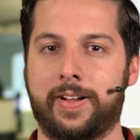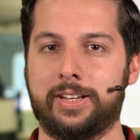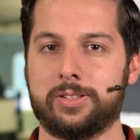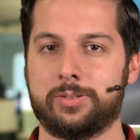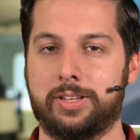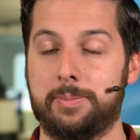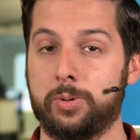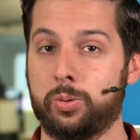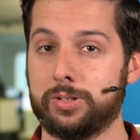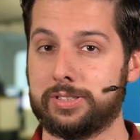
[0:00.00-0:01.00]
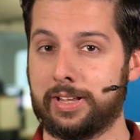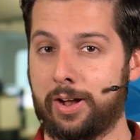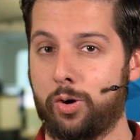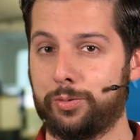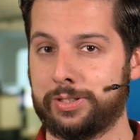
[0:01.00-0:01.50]
weiterzugeben. Kurz
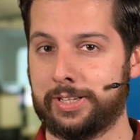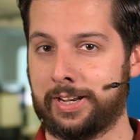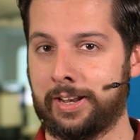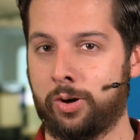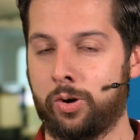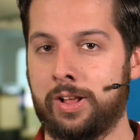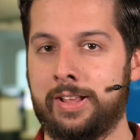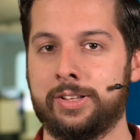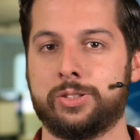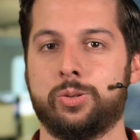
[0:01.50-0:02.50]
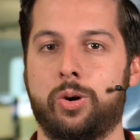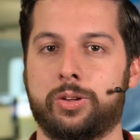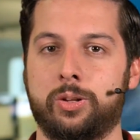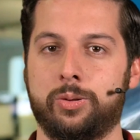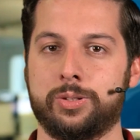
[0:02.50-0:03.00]
darauf ist er dann auch zu
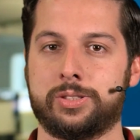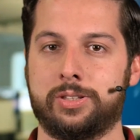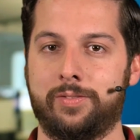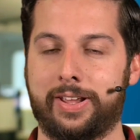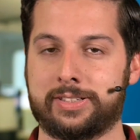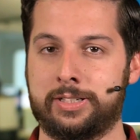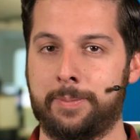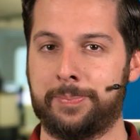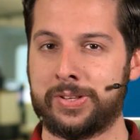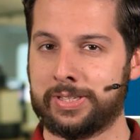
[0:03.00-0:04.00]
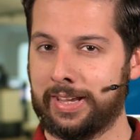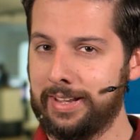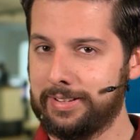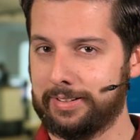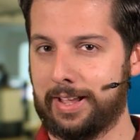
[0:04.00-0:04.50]
Oculus gewechselt. Das
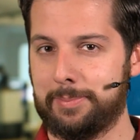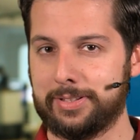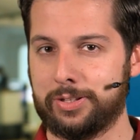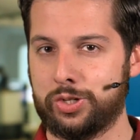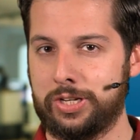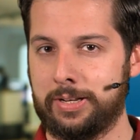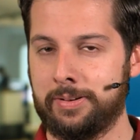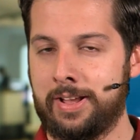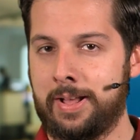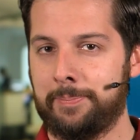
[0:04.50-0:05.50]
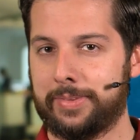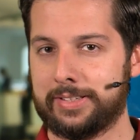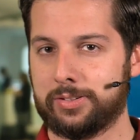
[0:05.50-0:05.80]
Gericht hat damals entschieden, dass